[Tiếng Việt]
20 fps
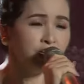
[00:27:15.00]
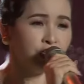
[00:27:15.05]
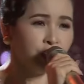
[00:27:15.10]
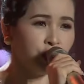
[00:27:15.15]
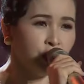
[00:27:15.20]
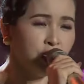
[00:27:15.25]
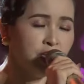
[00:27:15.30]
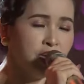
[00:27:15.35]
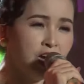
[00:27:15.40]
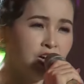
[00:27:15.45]

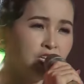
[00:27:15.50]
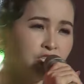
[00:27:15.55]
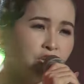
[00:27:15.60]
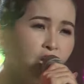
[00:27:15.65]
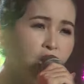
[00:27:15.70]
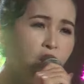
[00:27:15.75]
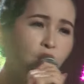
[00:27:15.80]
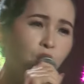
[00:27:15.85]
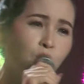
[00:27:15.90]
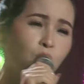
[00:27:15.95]
rồi đời
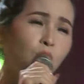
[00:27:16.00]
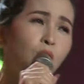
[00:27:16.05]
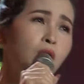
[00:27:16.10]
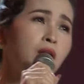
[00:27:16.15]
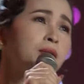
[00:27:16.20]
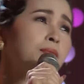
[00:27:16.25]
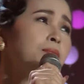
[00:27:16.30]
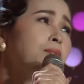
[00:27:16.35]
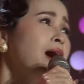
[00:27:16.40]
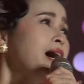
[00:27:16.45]
do
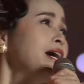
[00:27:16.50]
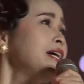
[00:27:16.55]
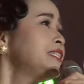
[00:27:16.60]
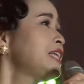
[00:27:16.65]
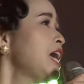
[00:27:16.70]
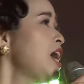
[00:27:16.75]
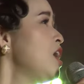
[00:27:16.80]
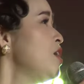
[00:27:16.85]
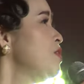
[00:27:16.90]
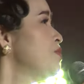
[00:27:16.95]
cuốn bay
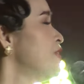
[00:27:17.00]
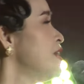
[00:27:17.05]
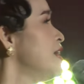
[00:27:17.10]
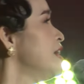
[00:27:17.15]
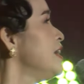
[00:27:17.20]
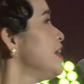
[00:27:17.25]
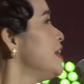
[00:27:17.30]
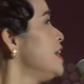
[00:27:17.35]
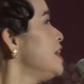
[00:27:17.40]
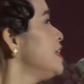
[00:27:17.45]
theo
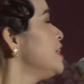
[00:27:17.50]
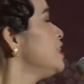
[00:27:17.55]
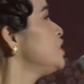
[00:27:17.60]
về